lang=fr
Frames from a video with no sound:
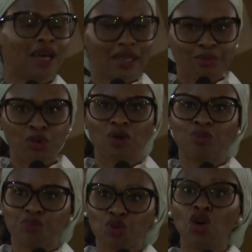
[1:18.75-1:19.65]

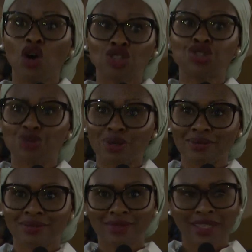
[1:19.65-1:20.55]
pour, un jour.
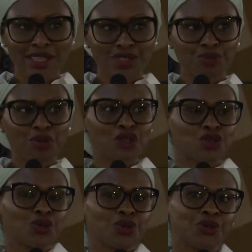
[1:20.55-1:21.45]
Et je pense
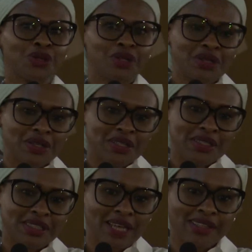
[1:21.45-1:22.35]
que
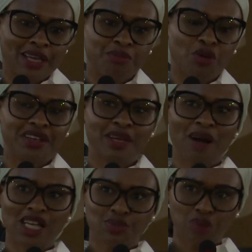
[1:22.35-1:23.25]
ça a été une bonne
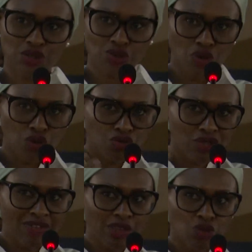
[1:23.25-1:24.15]
démarche parce que
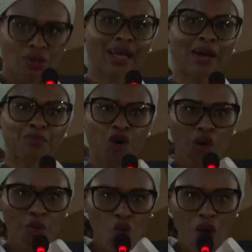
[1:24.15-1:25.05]
vous avez tous les
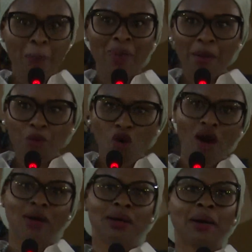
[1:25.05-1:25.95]
rapports mois par
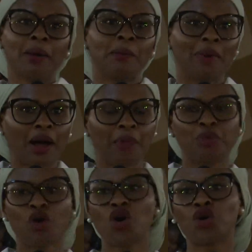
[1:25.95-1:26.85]
mois par
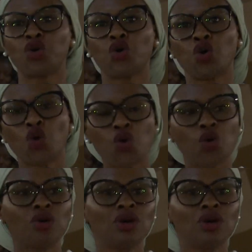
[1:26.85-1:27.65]
rapport aux,